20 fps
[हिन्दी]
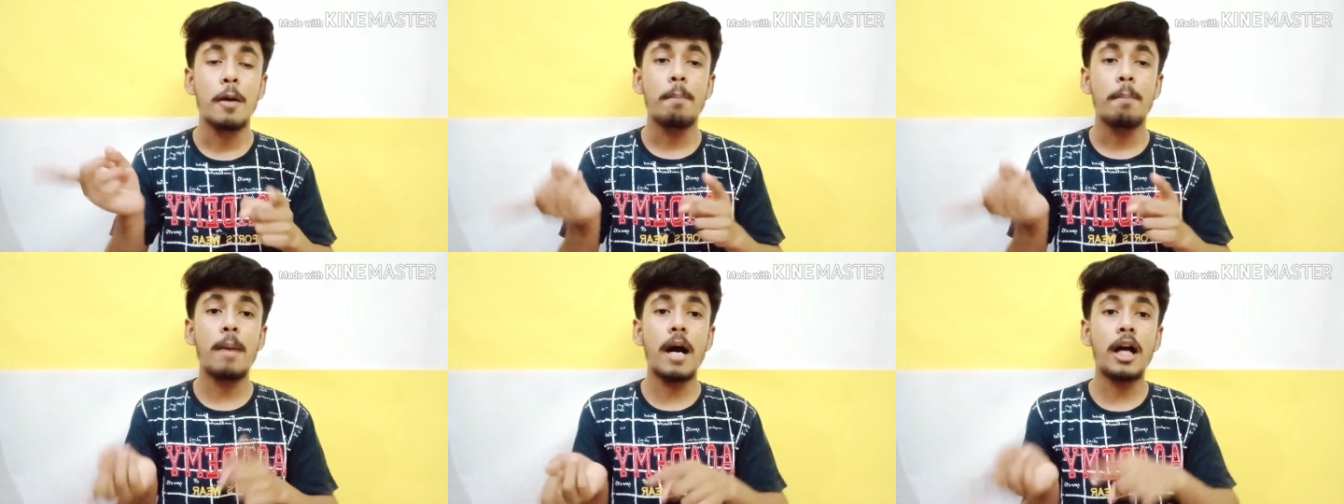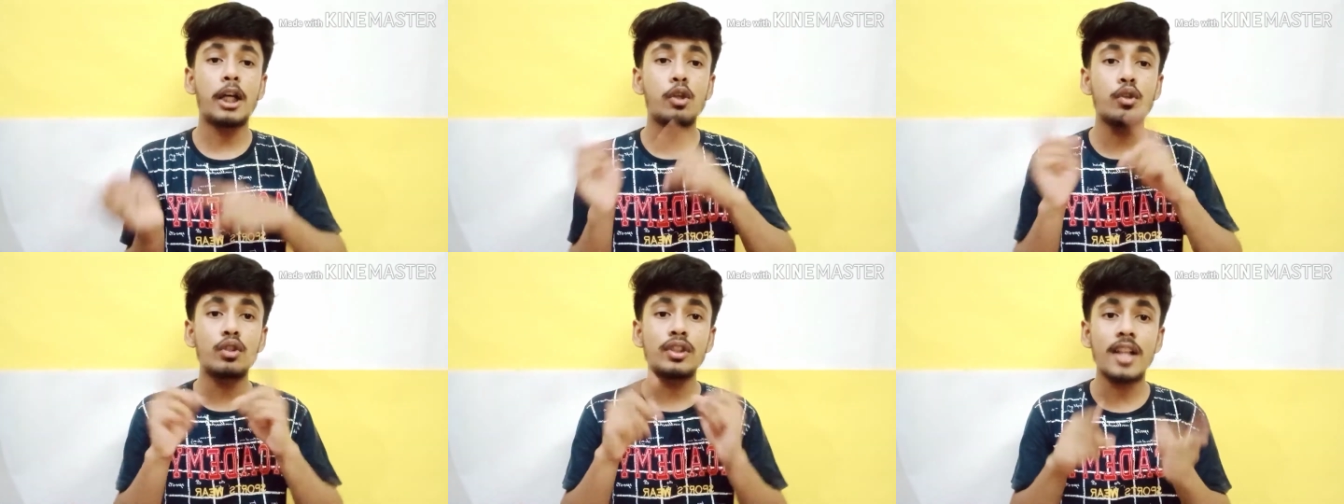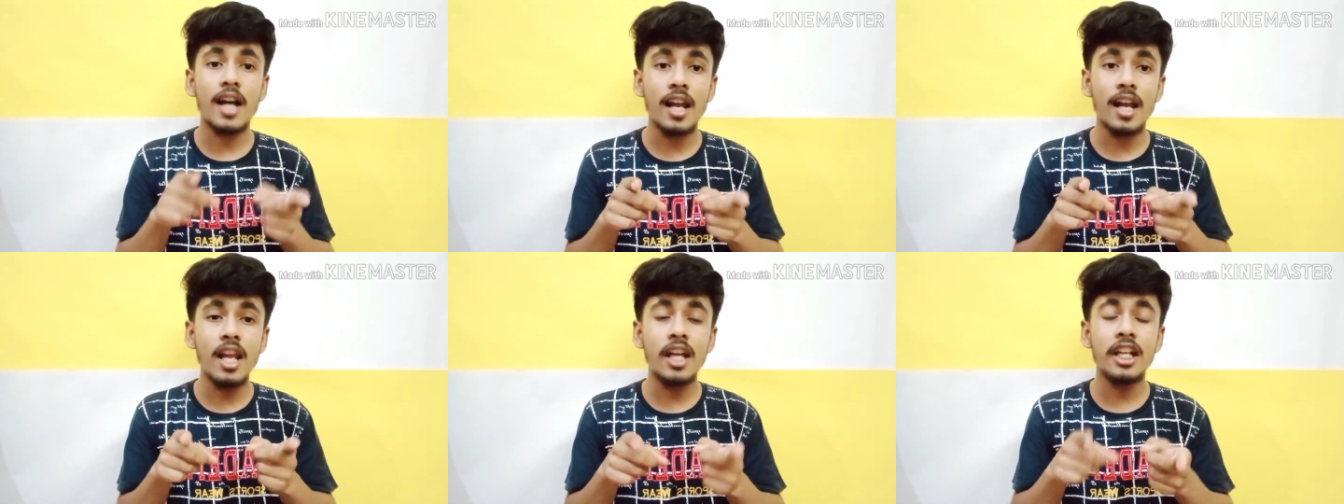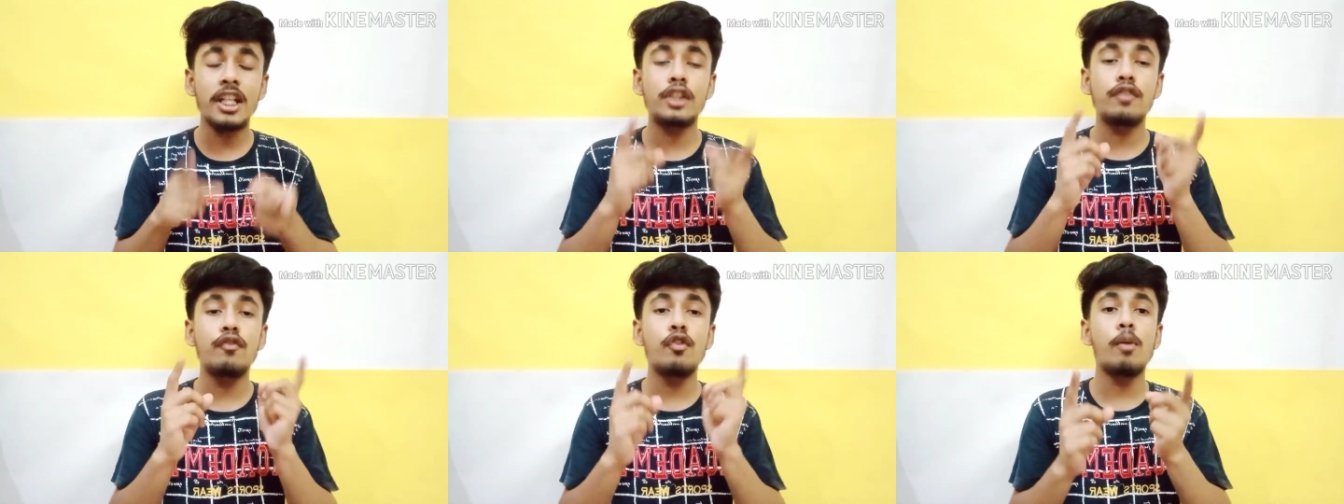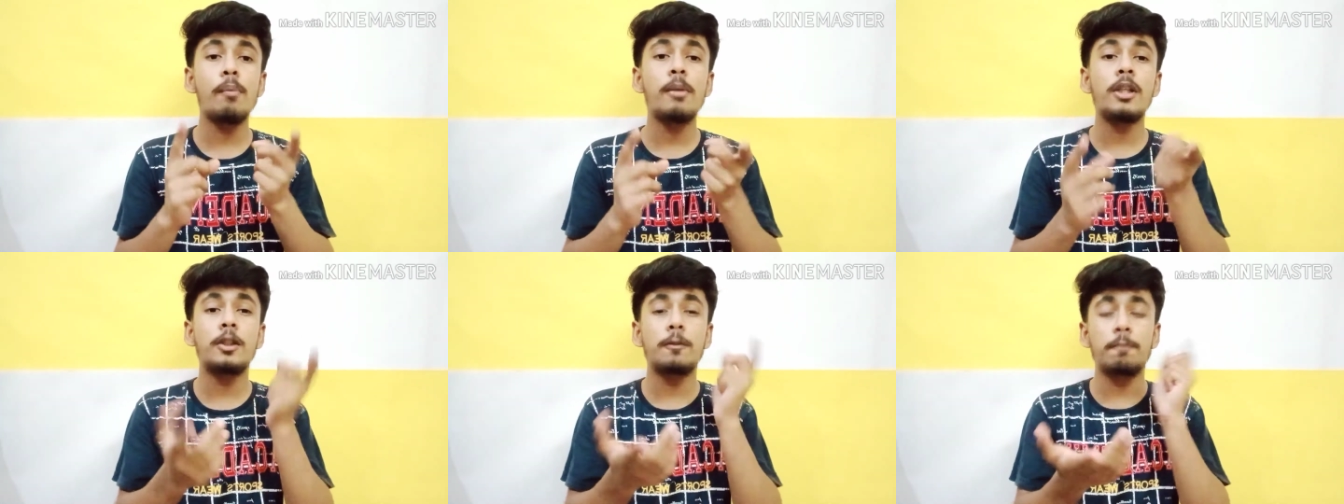बाकियों से अलग इस वीडियो
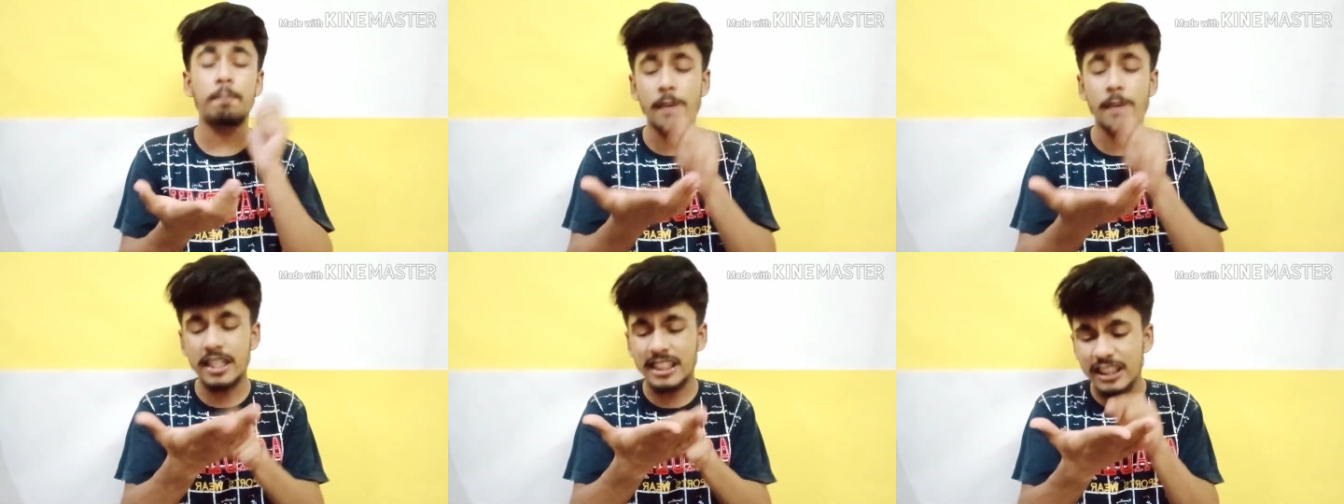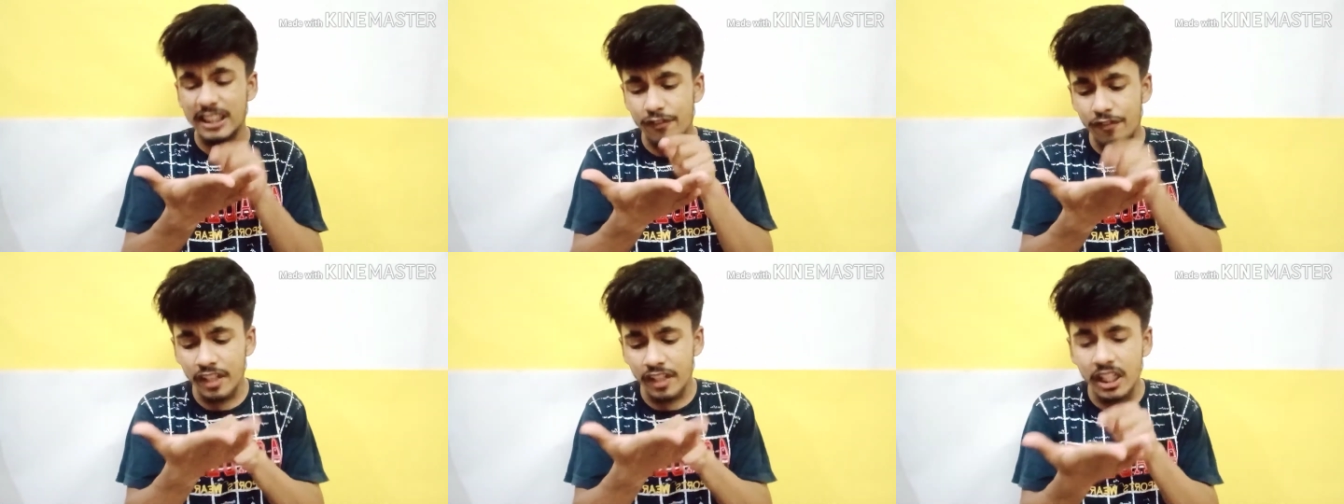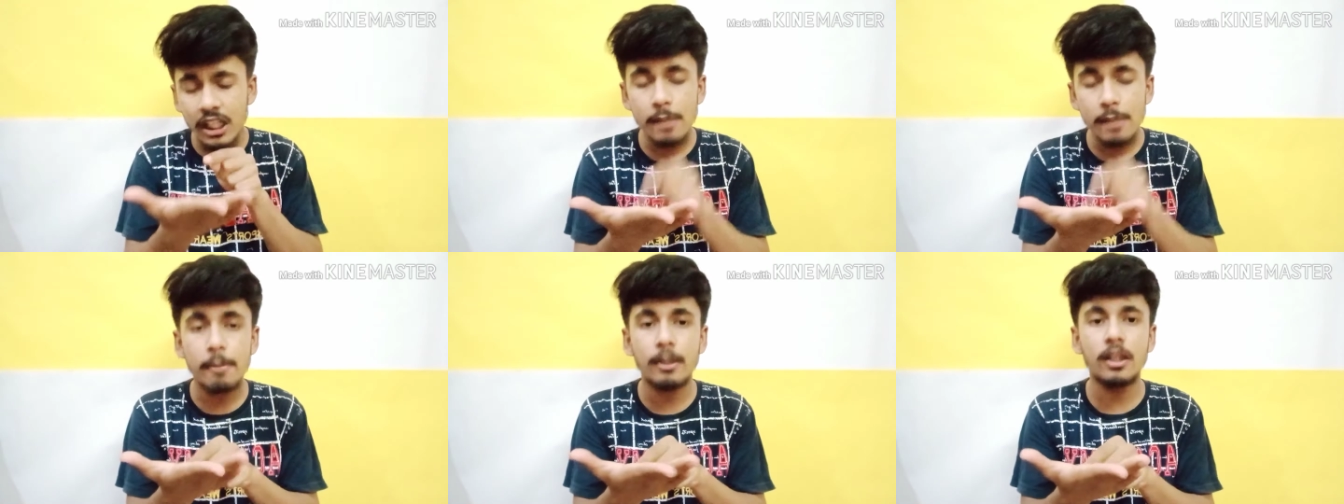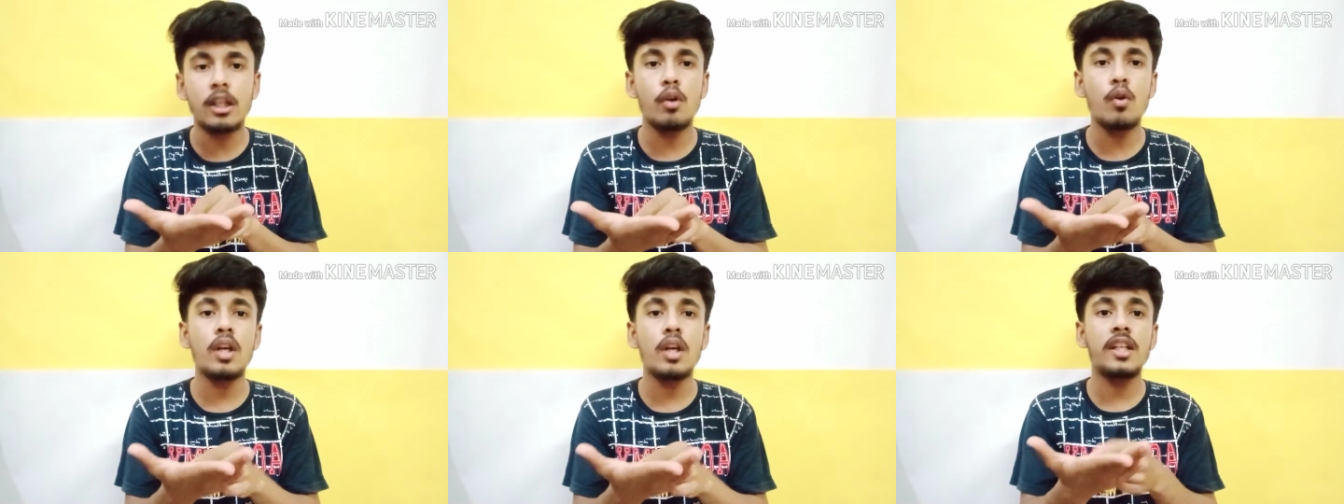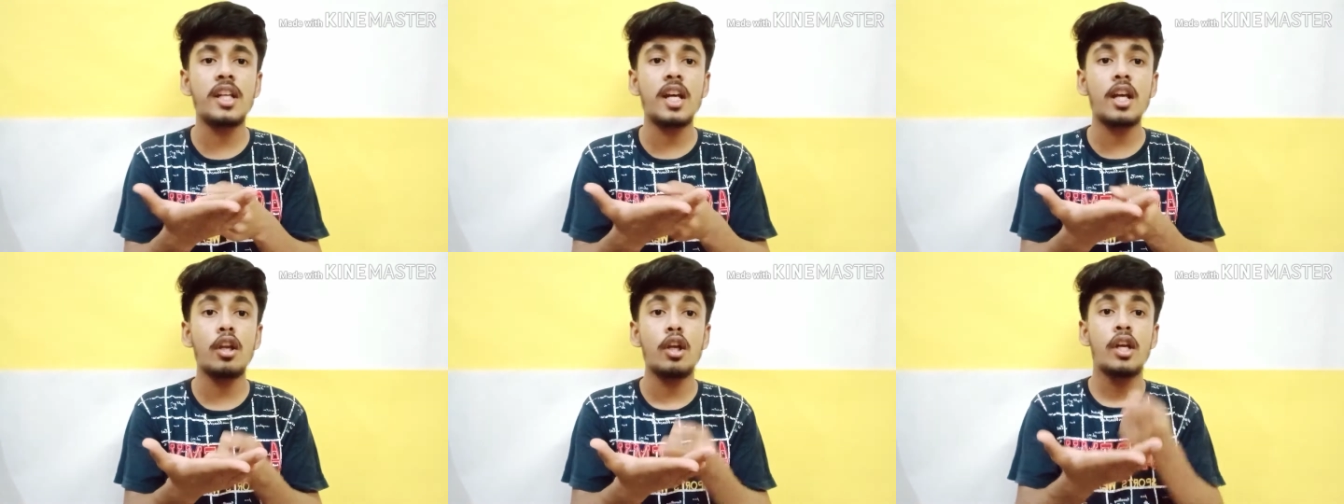में स्पेसिफिकली बताऊंगा
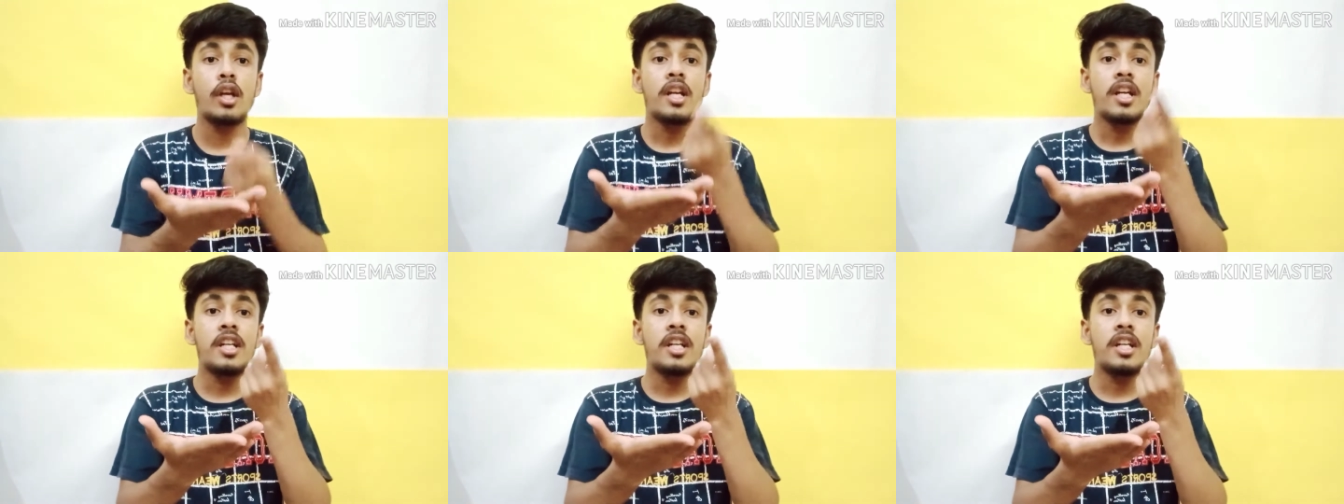कि यार